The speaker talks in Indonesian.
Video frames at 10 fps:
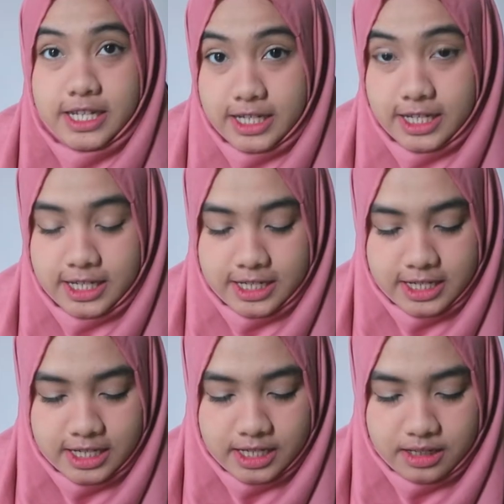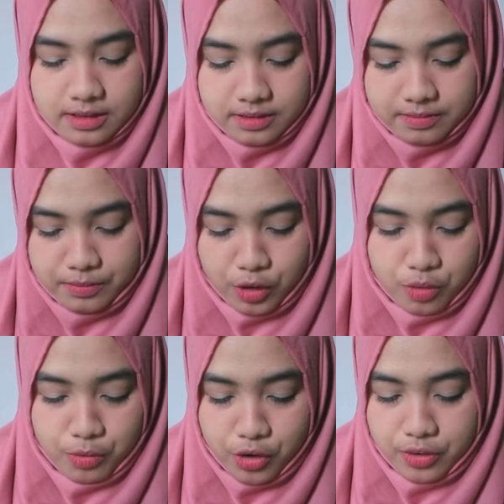jadi ini
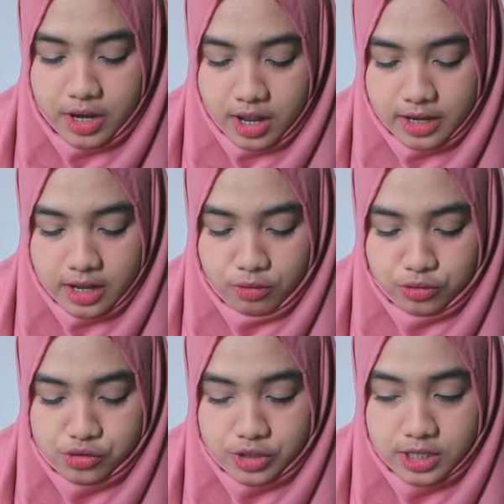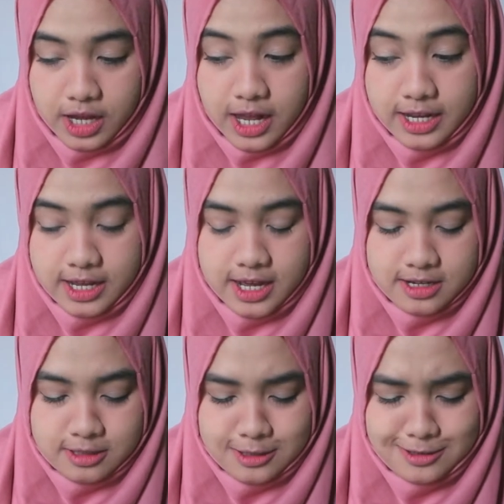produk-produk yang lagi aku tunjukin ke
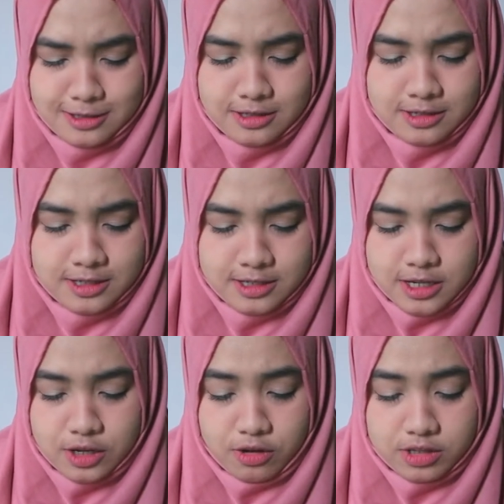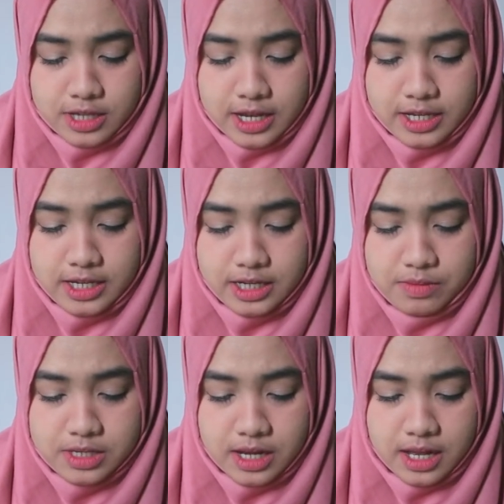kalian si kos kaki ini
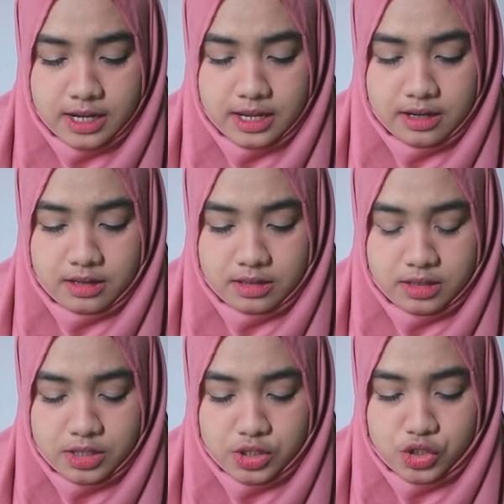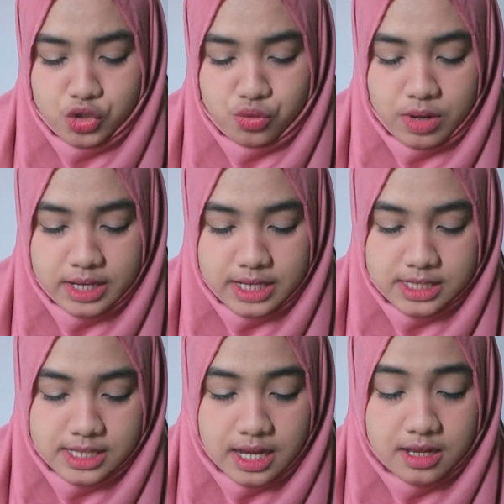bisa kalian jual di
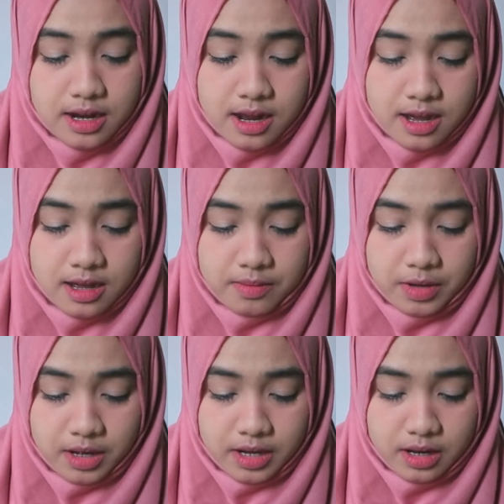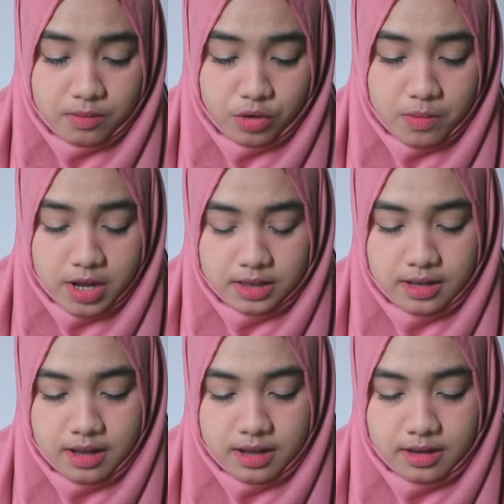Instagram karena ini kan murah banget
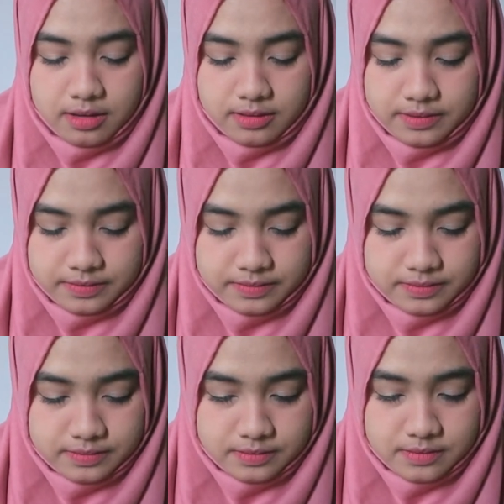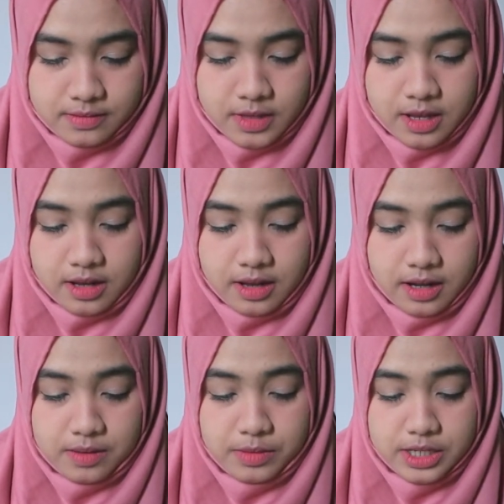kan
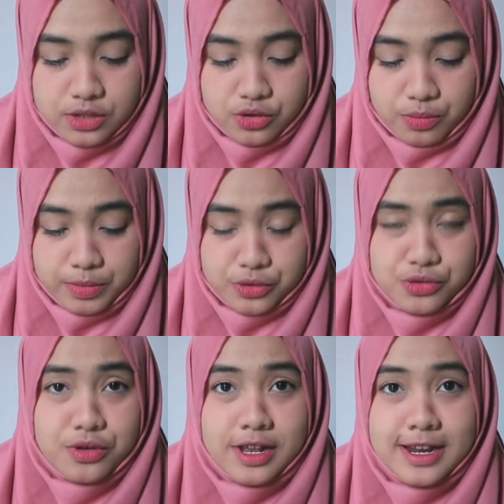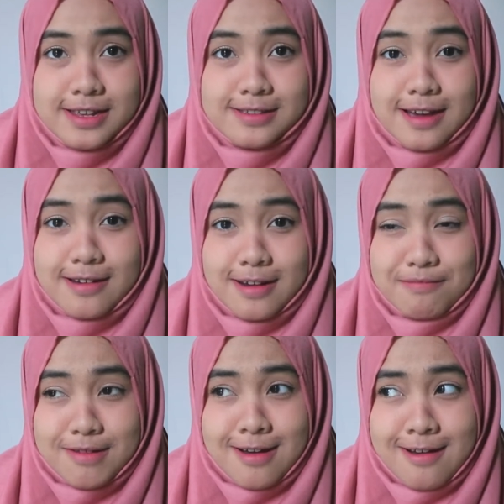kalian beli di Shopee terus jualnya di Instagram